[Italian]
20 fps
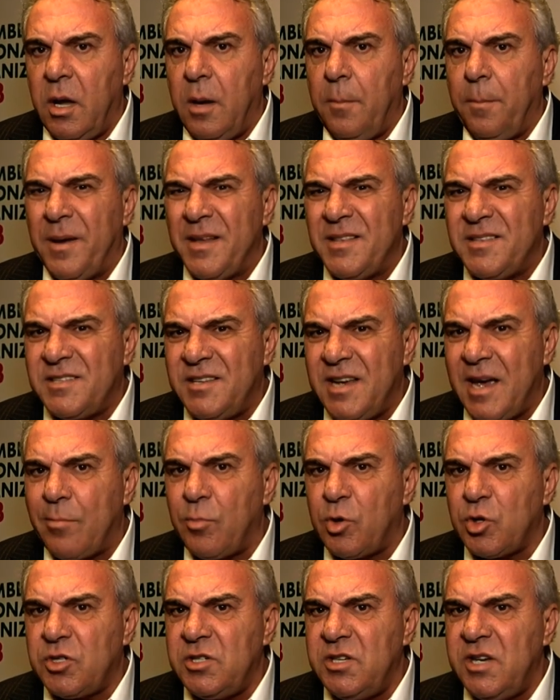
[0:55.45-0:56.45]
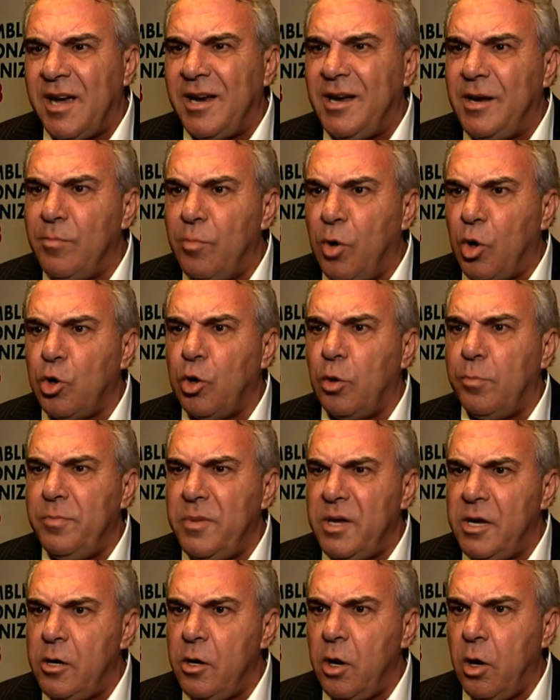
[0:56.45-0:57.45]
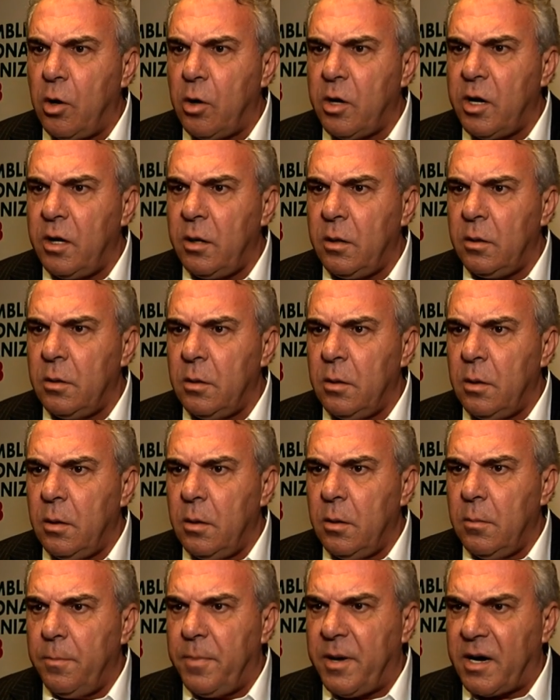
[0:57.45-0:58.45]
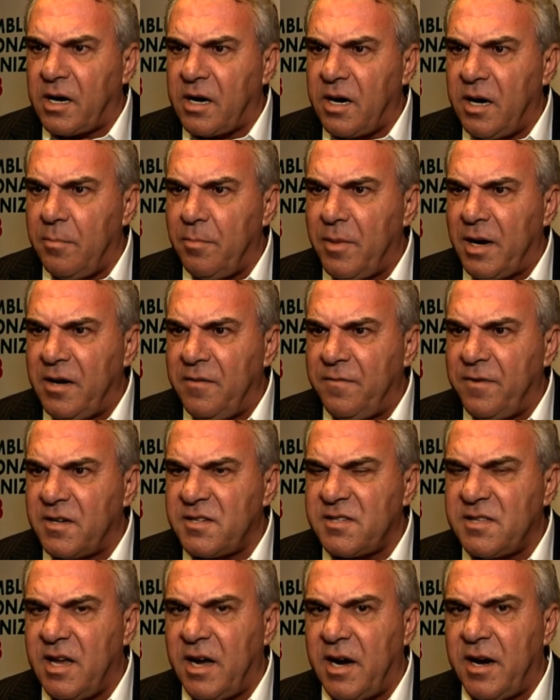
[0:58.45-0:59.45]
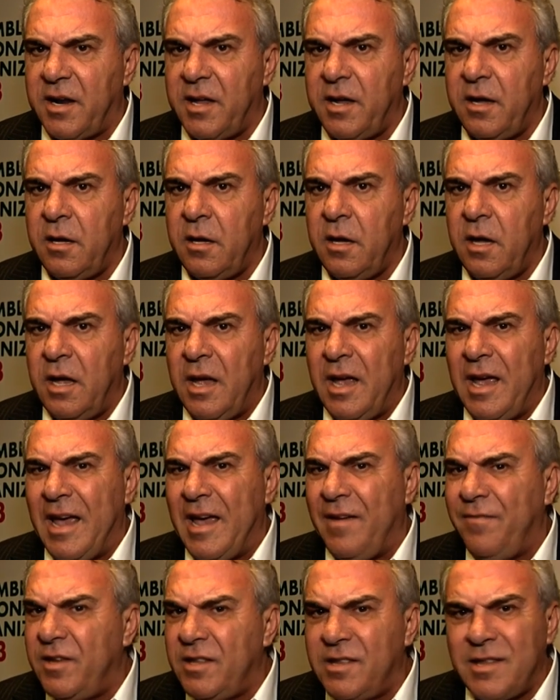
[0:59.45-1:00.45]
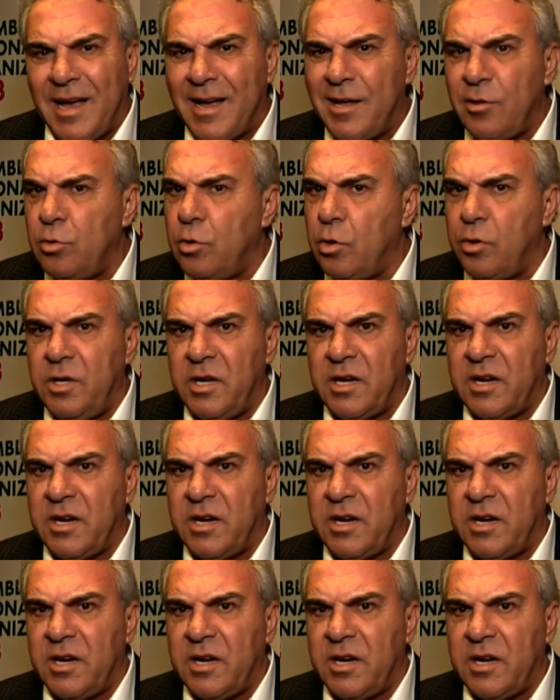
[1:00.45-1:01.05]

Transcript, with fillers: Pensiamo sia il modo migliore per manifestare, evitando di